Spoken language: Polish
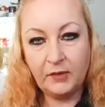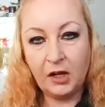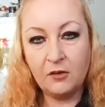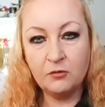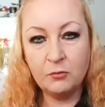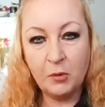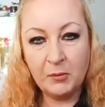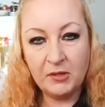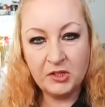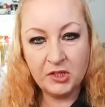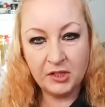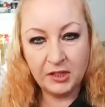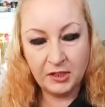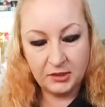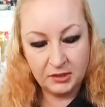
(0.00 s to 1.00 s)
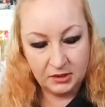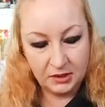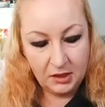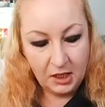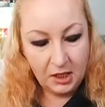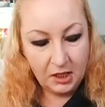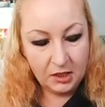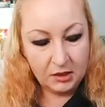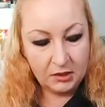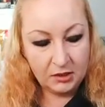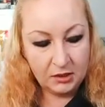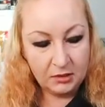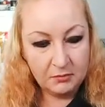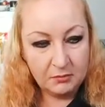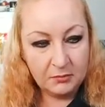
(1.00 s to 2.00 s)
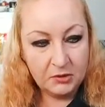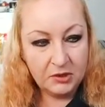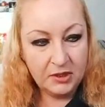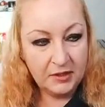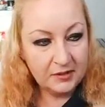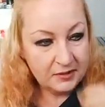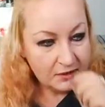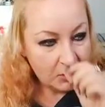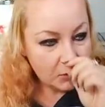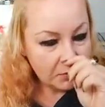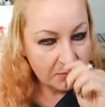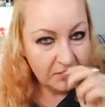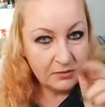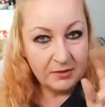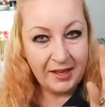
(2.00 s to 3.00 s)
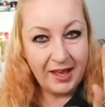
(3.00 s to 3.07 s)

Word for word: w momencie, kiedy y, my nie jesteśmy